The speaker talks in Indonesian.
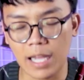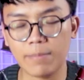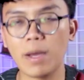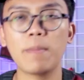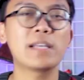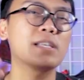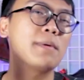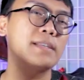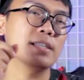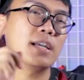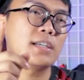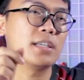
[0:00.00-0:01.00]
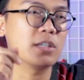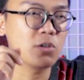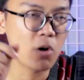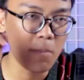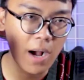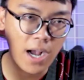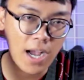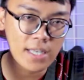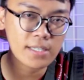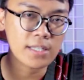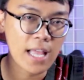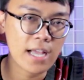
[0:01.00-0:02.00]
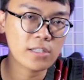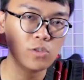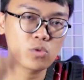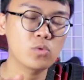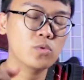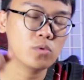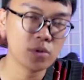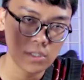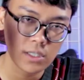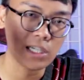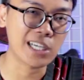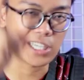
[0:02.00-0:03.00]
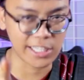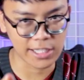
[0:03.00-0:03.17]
Tanpa basa-basi lagi, gue bahas langsung ke